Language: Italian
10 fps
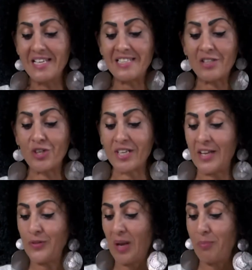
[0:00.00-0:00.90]
sta
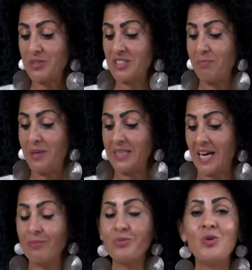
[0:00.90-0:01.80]
cercando la
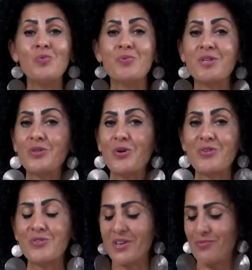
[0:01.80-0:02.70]
possibilità di un
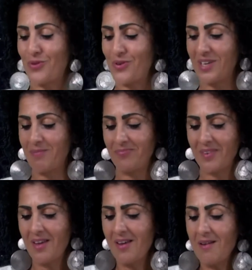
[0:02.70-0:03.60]
ritorno da voi,
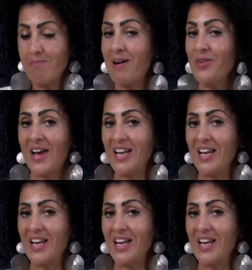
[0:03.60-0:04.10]
ma non ha il